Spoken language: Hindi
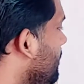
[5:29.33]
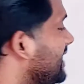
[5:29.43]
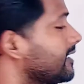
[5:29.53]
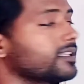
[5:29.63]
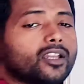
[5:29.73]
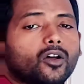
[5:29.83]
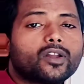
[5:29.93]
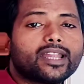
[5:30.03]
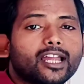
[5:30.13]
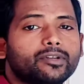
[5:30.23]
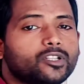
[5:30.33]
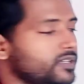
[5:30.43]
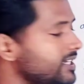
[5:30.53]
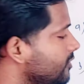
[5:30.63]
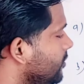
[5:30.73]
मैटरनल और
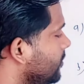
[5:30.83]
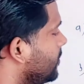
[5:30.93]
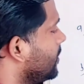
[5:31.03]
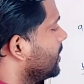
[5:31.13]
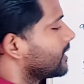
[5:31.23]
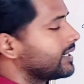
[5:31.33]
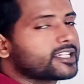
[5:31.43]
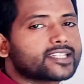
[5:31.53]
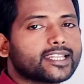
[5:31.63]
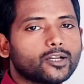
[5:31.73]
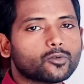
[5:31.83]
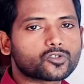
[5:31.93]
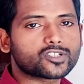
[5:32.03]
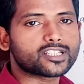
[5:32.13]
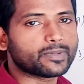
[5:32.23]
एम्ब्रियोनिक जो कनेक्शन है
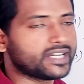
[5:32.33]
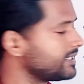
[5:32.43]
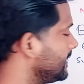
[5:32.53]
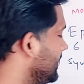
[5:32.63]
उसको सेपरेट